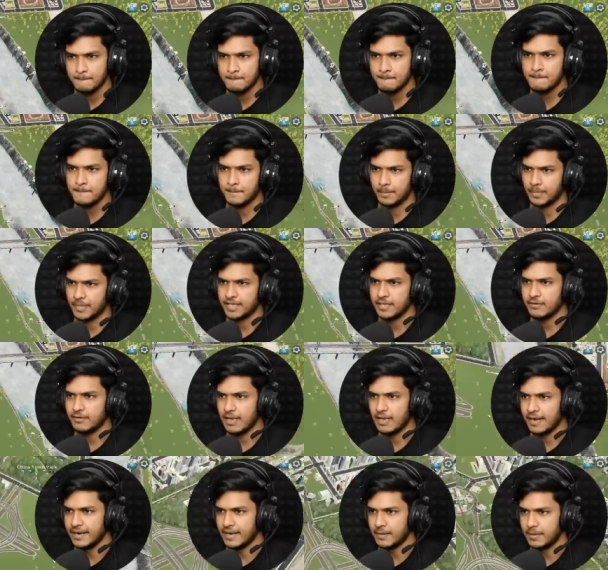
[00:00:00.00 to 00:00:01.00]
हम्म ये
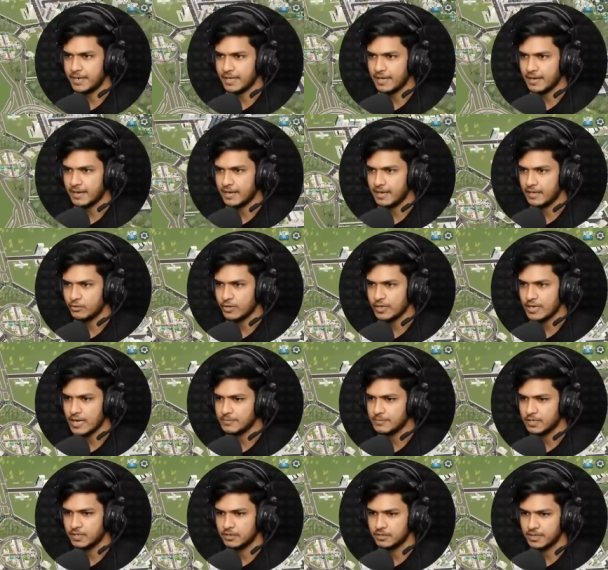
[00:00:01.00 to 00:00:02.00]
वाला आइडिया बढ़िया रहेगा तो एक
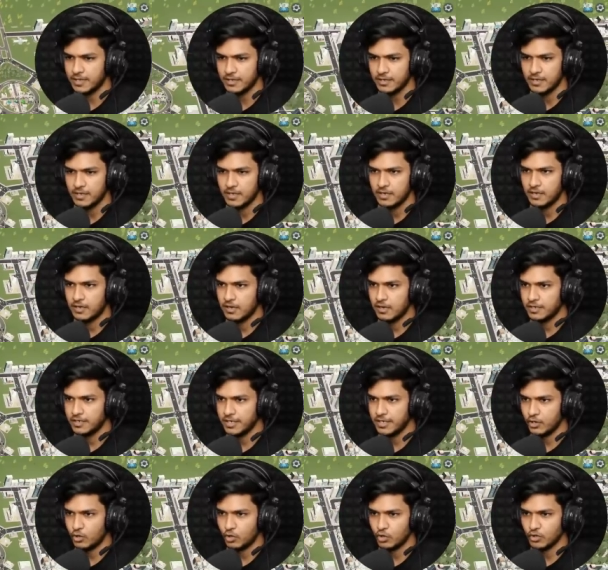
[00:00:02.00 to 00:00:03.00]
काम करते हैं
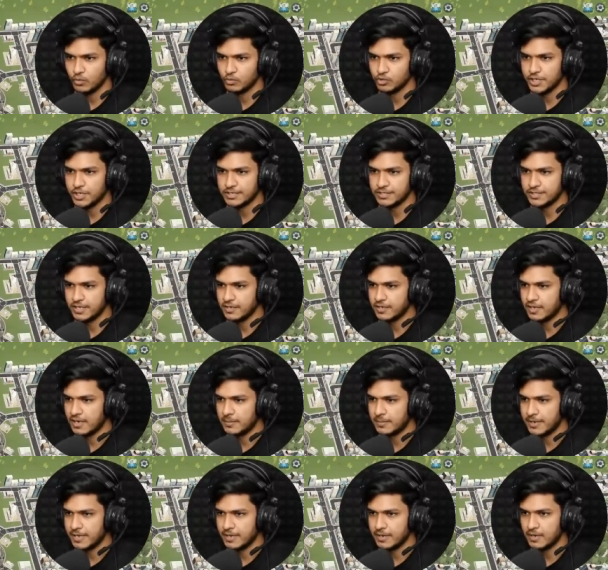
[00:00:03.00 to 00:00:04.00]
ये रोड को मुझे एक्सटेंड
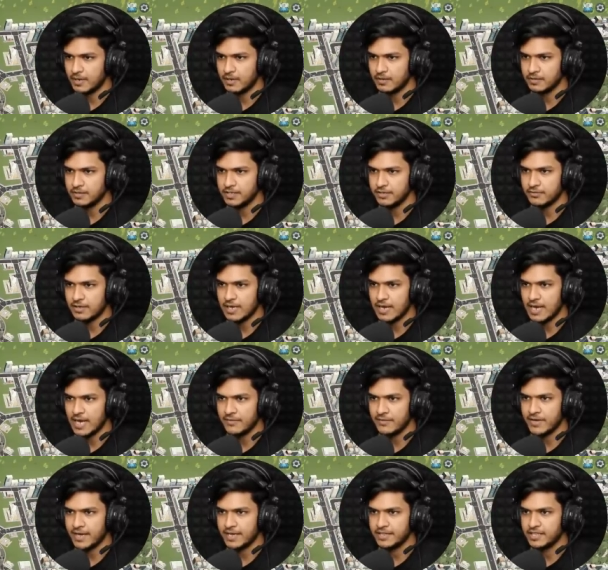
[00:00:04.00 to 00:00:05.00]
करना पड़ेगा ये वाला
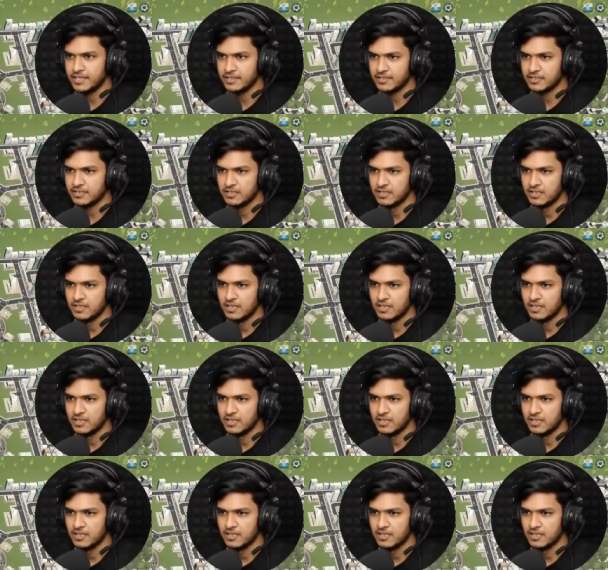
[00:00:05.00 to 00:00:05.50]
हाईवे आई थिंक